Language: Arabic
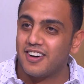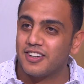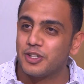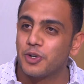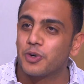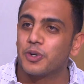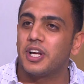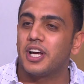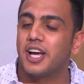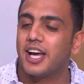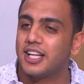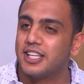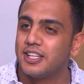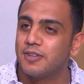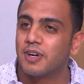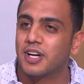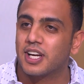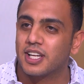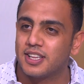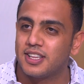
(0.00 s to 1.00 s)
اه دي اغنيه
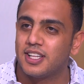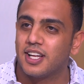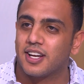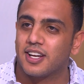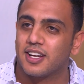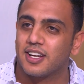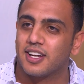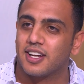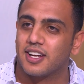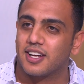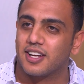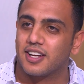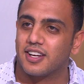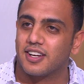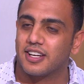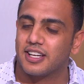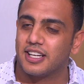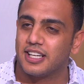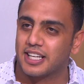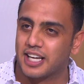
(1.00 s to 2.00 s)
قديمه جدا
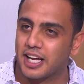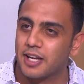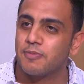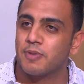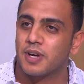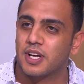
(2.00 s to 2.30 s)
آه، لكريم